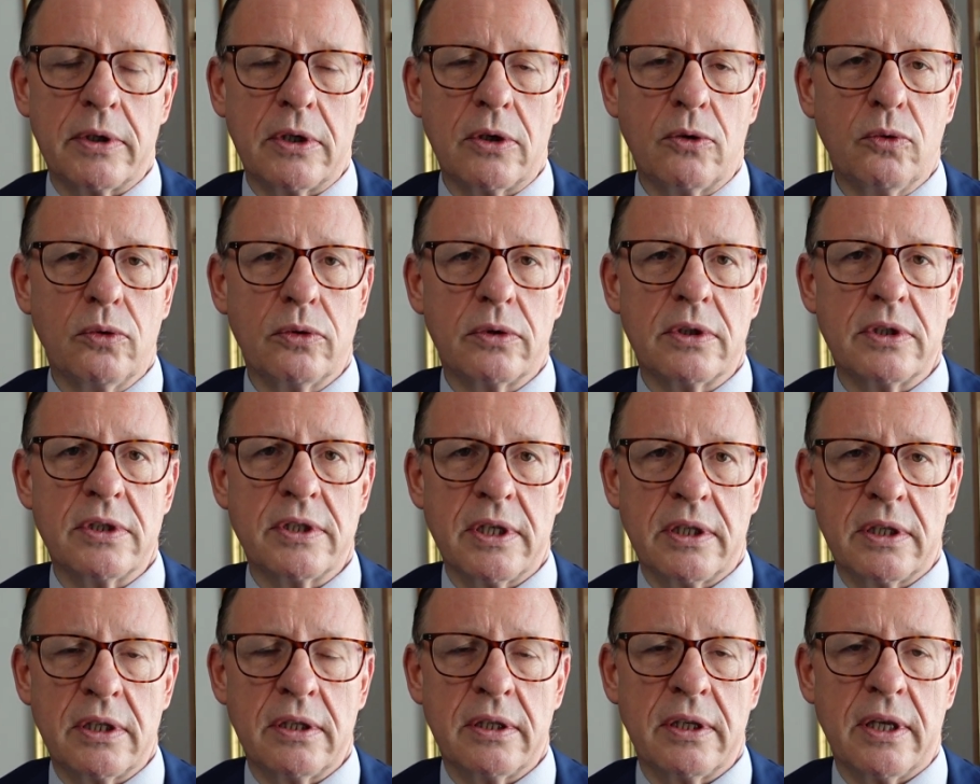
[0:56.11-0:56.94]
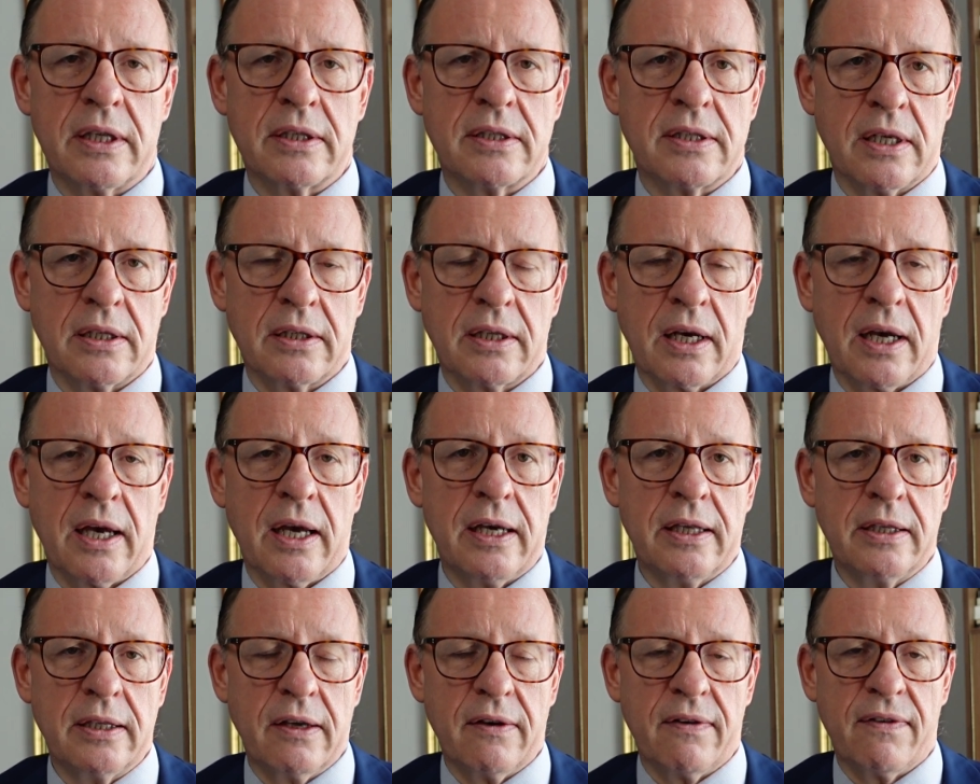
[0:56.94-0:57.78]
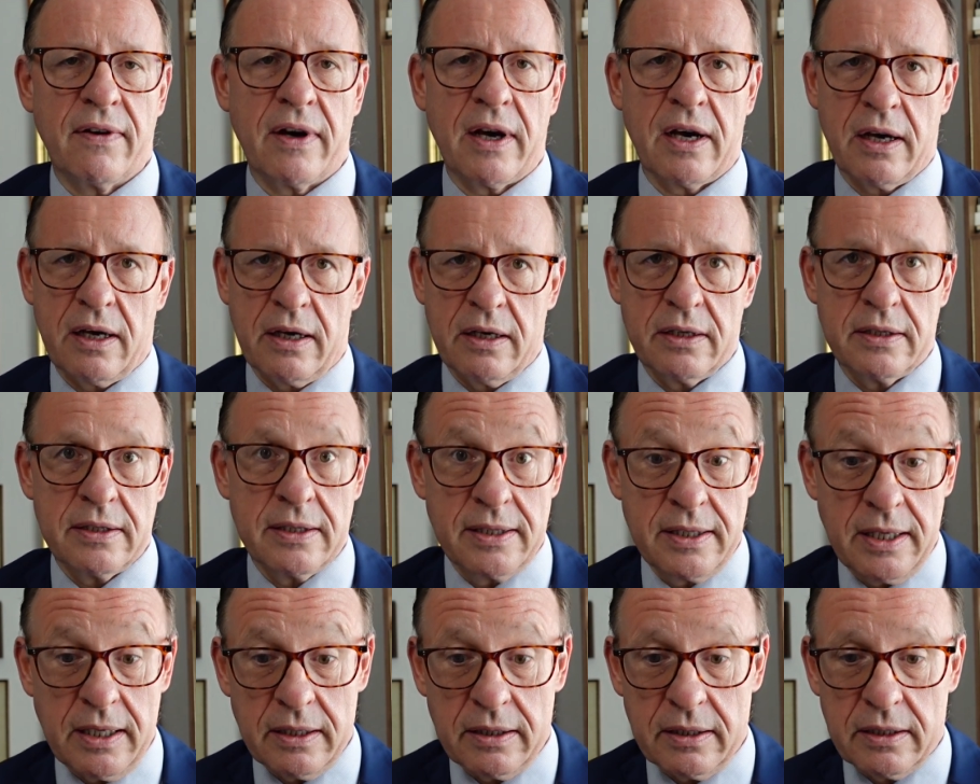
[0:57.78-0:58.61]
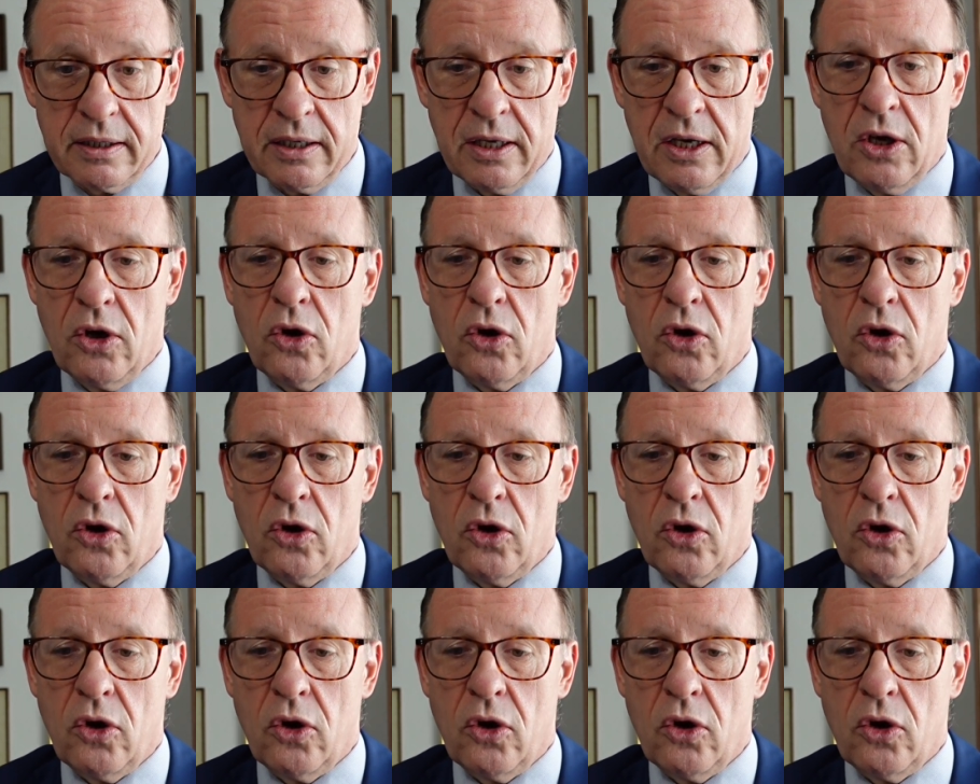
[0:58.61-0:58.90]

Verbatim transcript: die guten Sitten etc. in Gefahr sind.